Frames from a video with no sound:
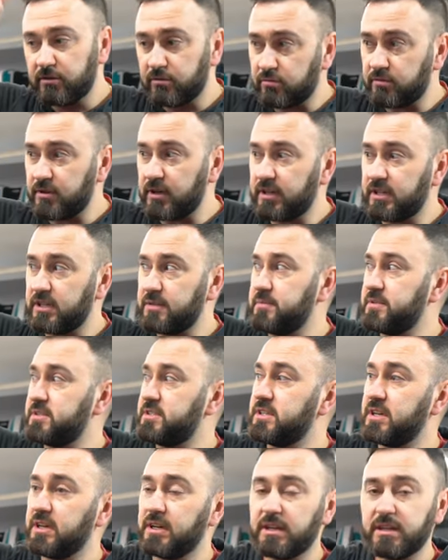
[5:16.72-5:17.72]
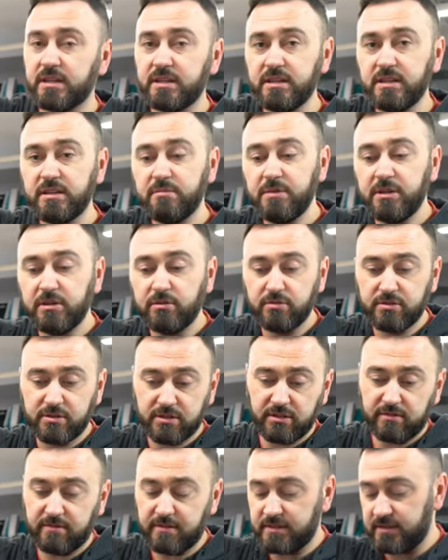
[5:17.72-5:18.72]
Туда крепите якорный ремень, ну и,
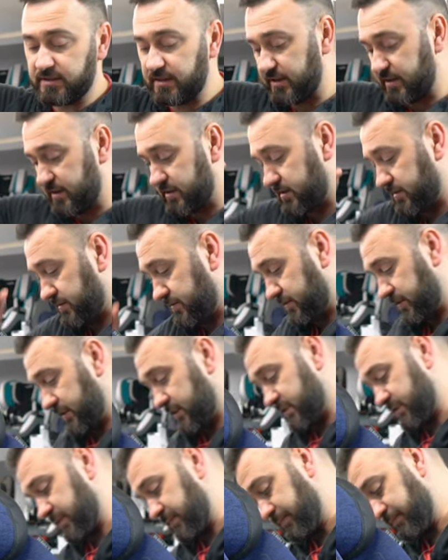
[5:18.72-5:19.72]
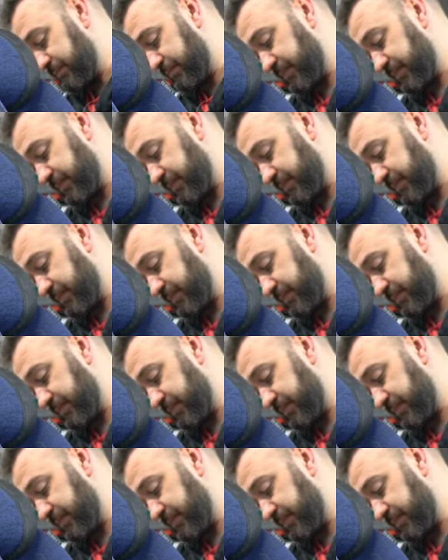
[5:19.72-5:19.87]
соответственно, изофикс.